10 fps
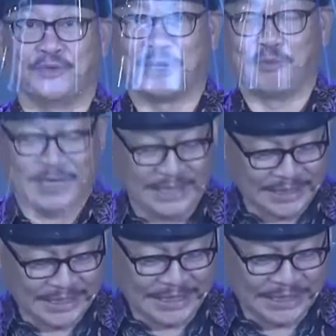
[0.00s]
Juga buat
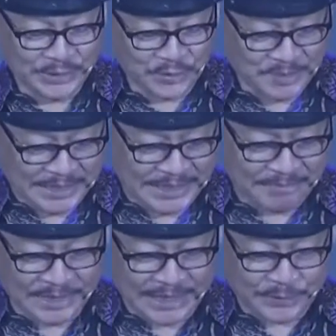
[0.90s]
Anda yang di rumah
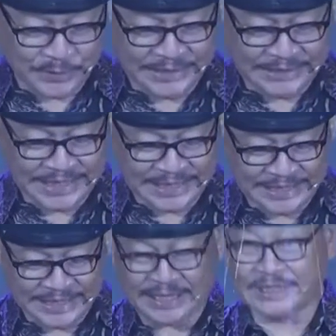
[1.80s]
yang mengikuti
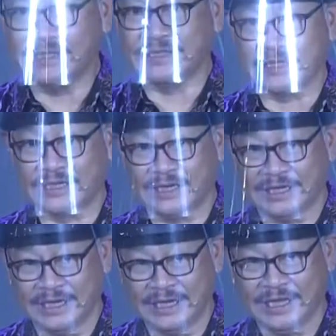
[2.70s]
jaringan
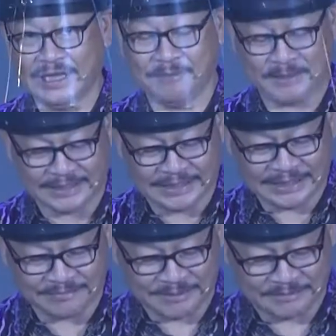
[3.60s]
internet ini,
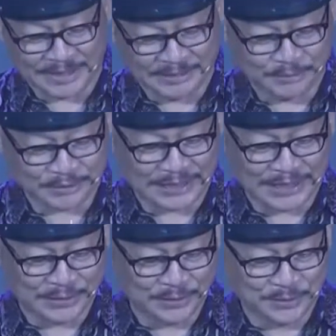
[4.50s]
pastikan Bapak Ibu
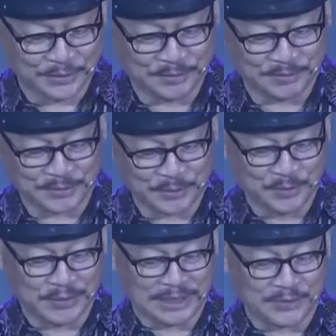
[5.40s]
selalu
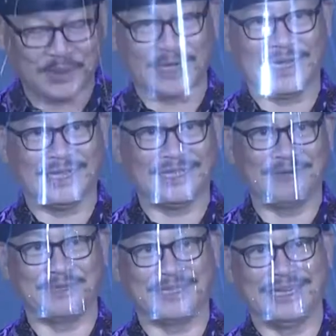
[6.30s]
berkumpul dengan
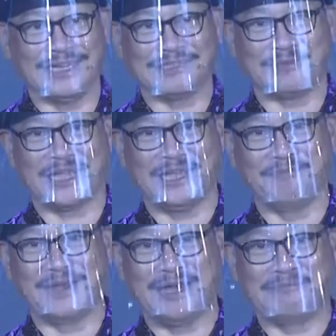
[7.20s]
keluarganya, bertindak sebagai
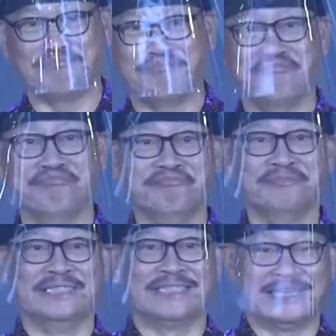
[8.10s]
imam.
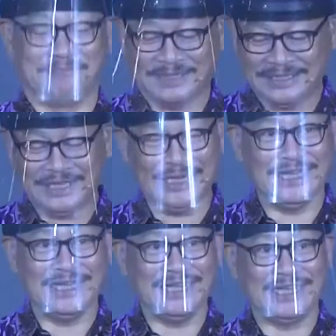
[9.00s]
Selepas
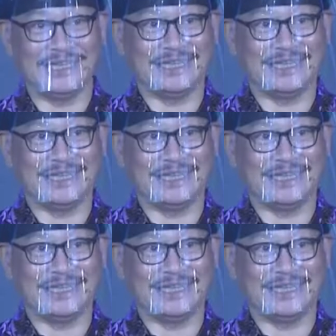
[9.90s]
ini